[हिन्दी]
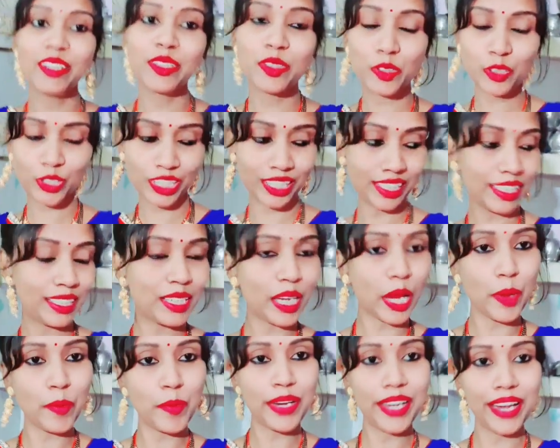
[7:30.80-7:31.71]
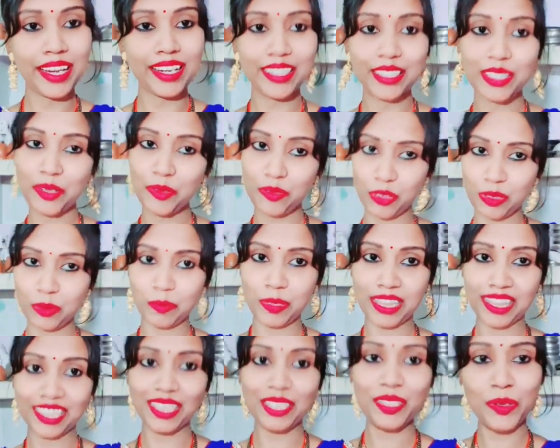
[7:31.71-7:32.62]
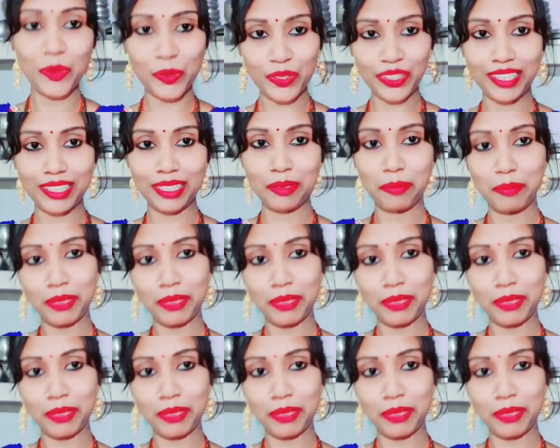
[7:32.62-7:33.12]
तो चलिए चाय बना लेते फिर मिलते हैं थोड़ी देर में